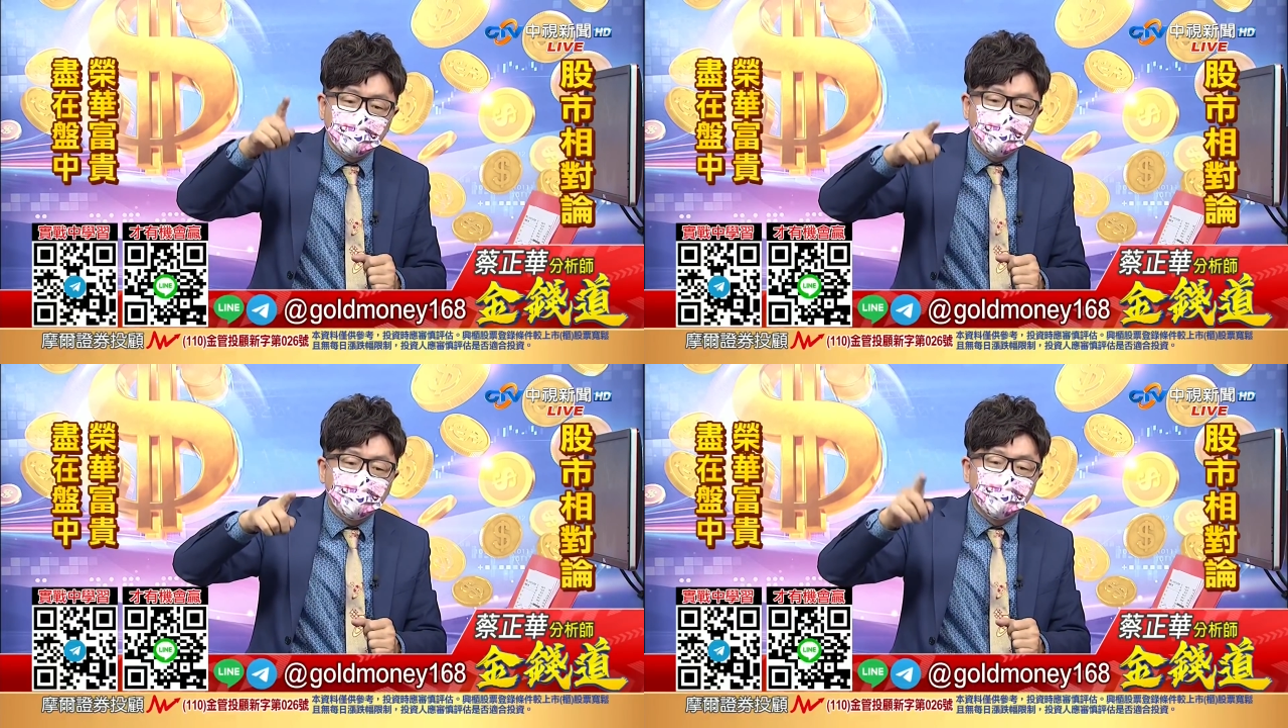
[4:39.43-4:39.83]

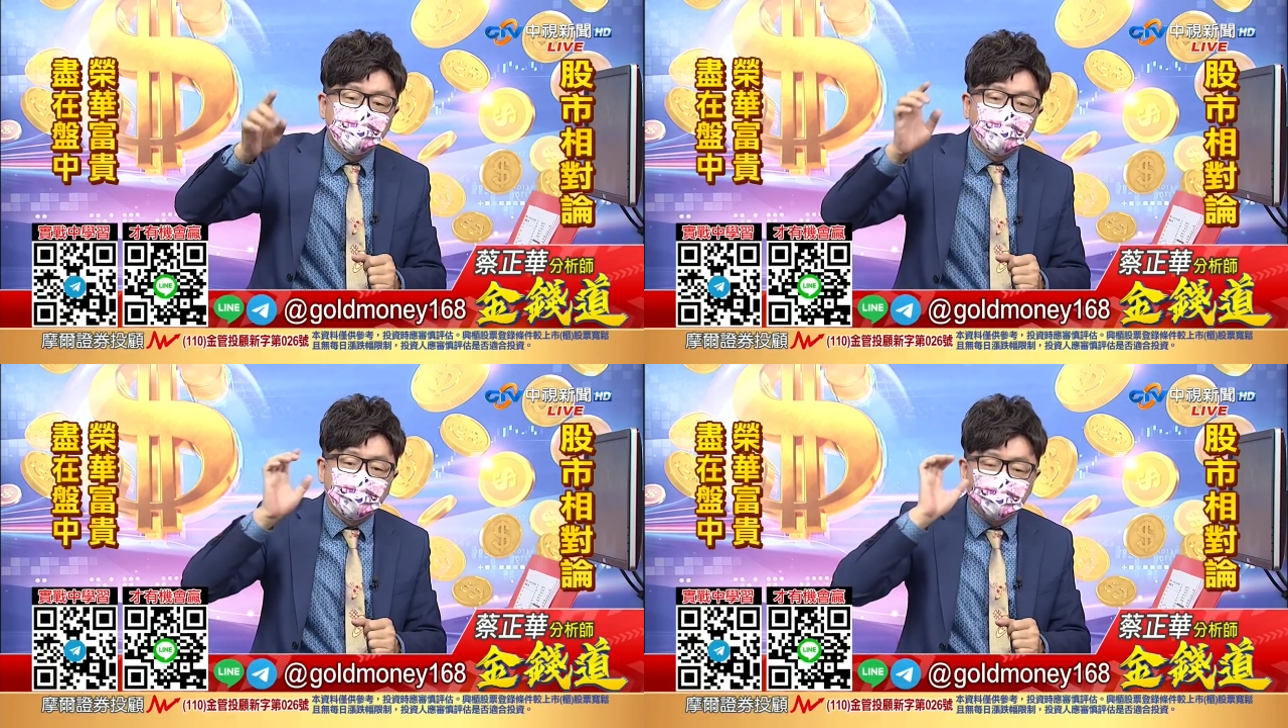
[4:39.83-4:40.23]
他可以
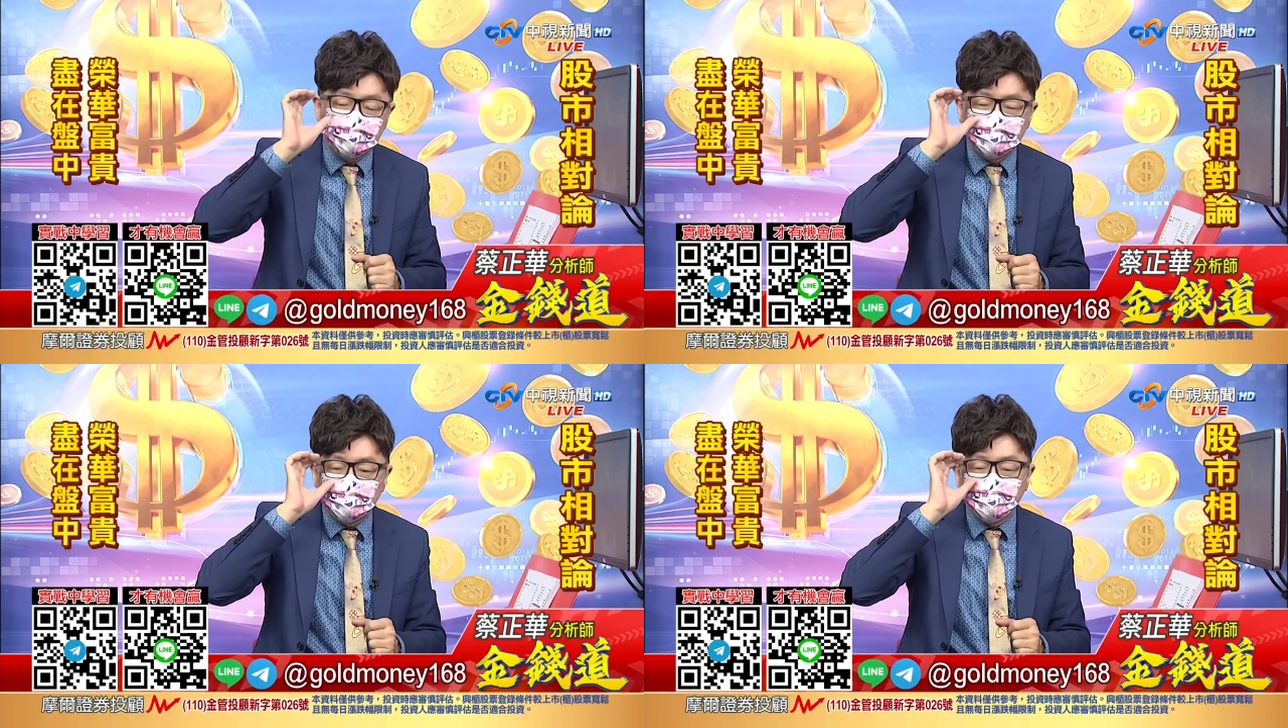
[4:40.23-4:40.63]
怎么样
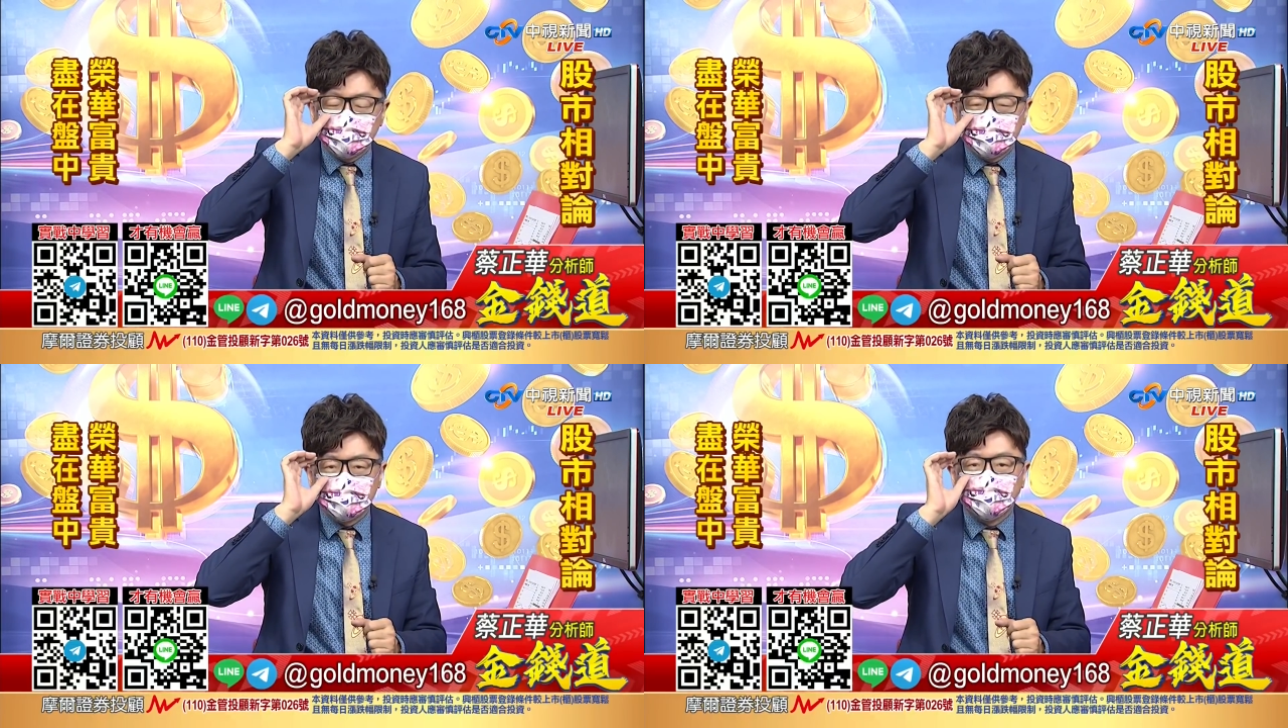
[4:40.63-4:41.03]
置身于
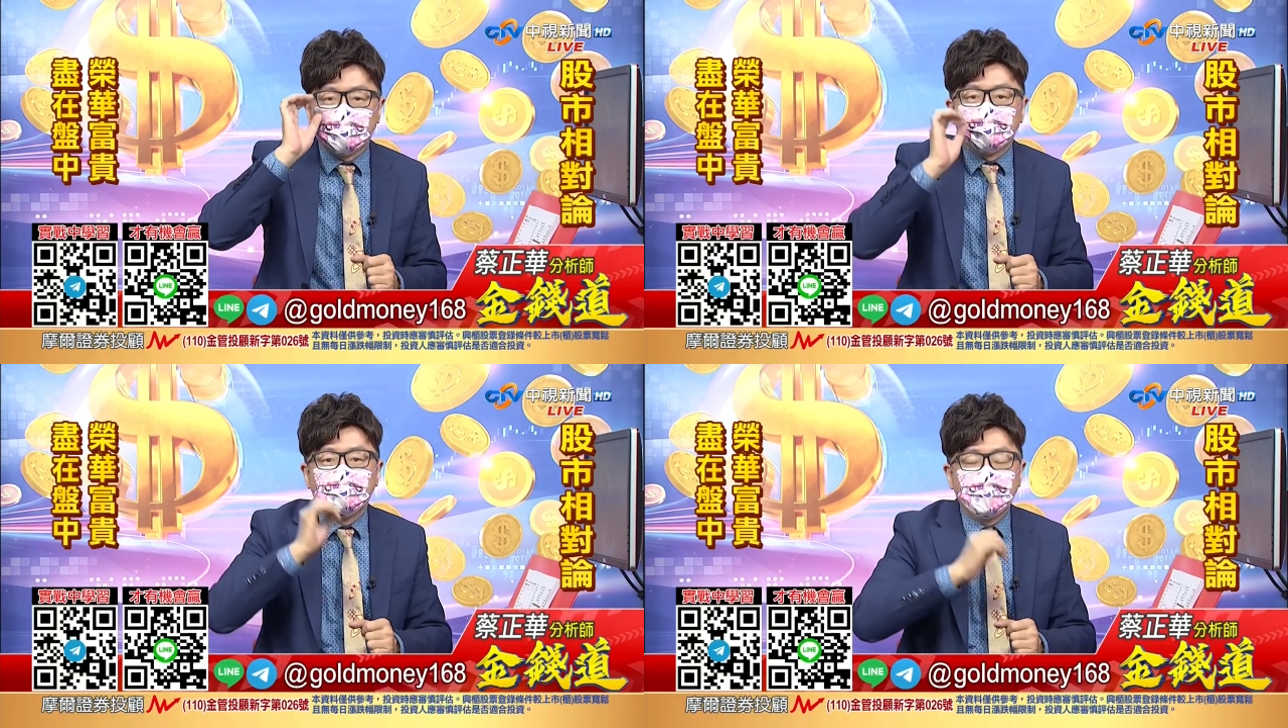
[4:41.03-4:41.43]
世
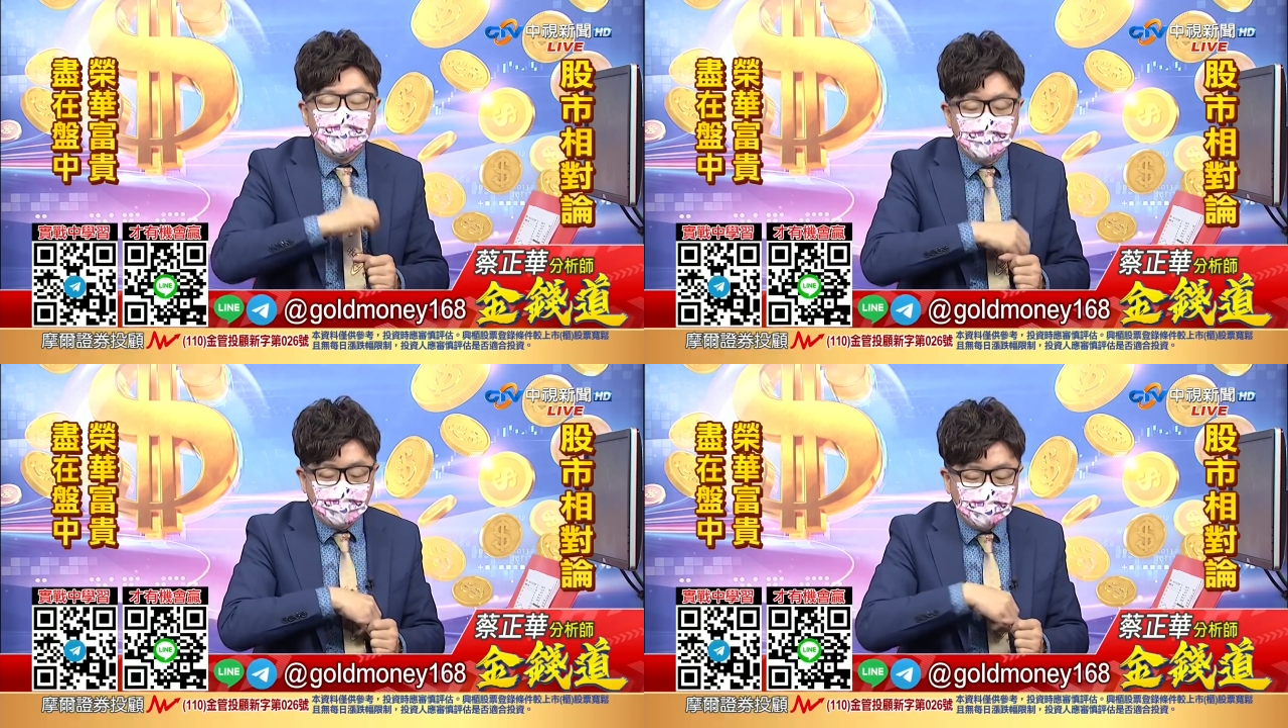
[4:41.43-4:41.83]
外？
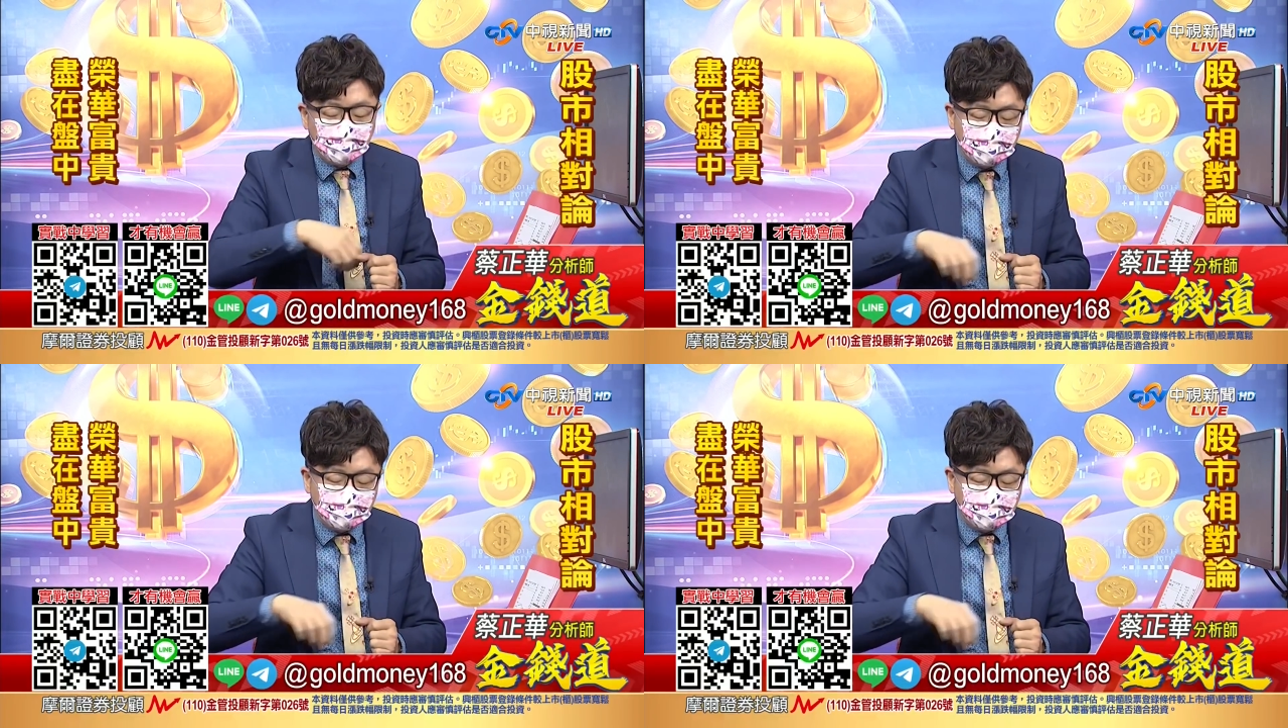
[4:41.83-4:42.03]
但投